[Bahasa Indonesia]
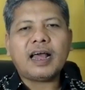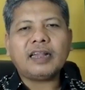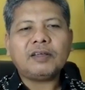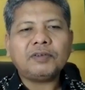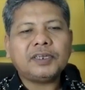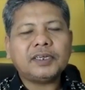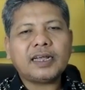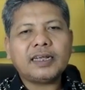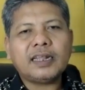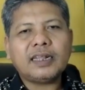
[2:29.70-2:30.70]
Atau
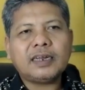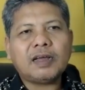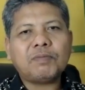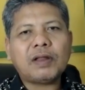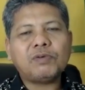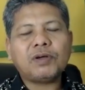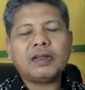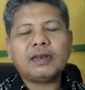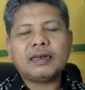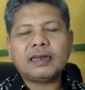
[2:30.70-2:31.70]
jika kita tidak
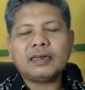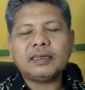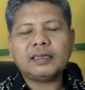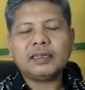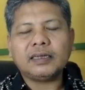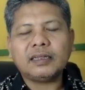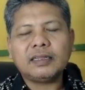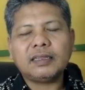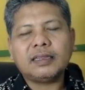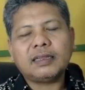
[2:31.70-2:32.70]
melakukan riset,
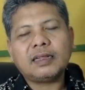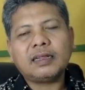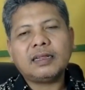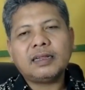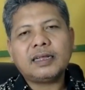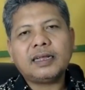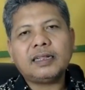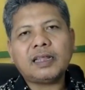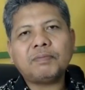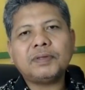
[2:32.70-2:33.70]

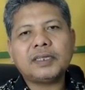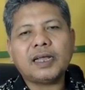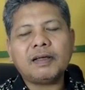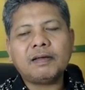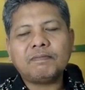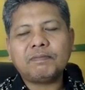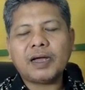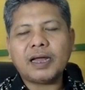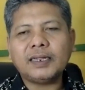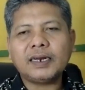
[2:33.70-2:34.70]
kita bisa
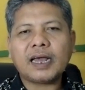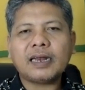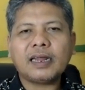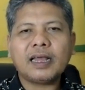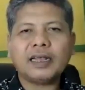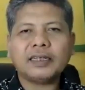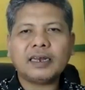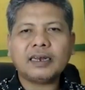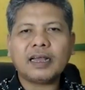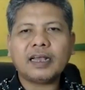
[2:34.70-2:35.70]
menghadirkan
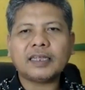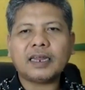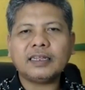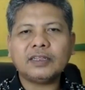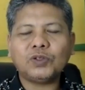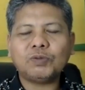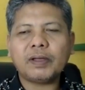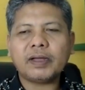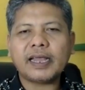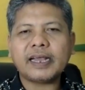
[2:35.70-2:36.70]
gagasan-gagasan itu
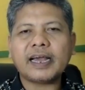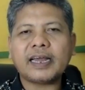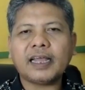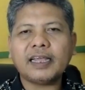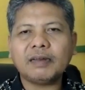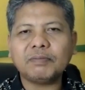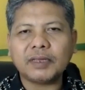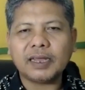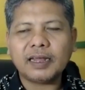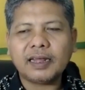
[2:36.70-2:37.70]
sebagai karya
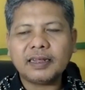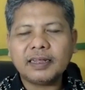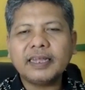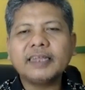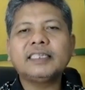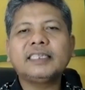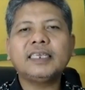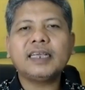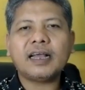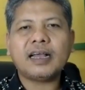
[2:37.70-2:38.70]
ilmiah
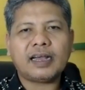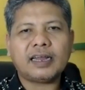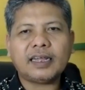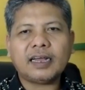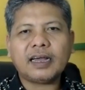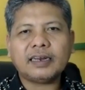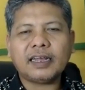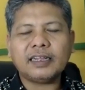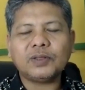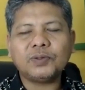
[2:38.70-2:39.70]
jika
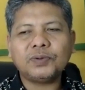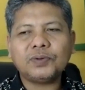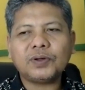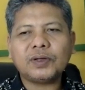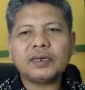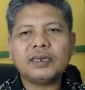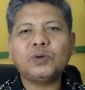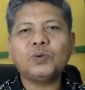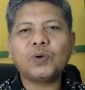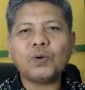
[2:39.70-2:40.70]
karya-karya itu
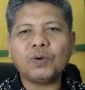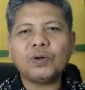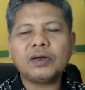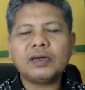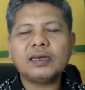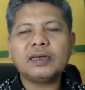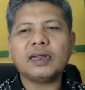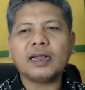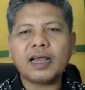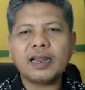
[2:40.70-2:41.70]
didukung
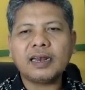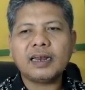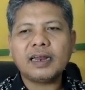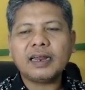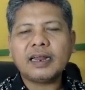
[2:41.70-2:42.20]
dengan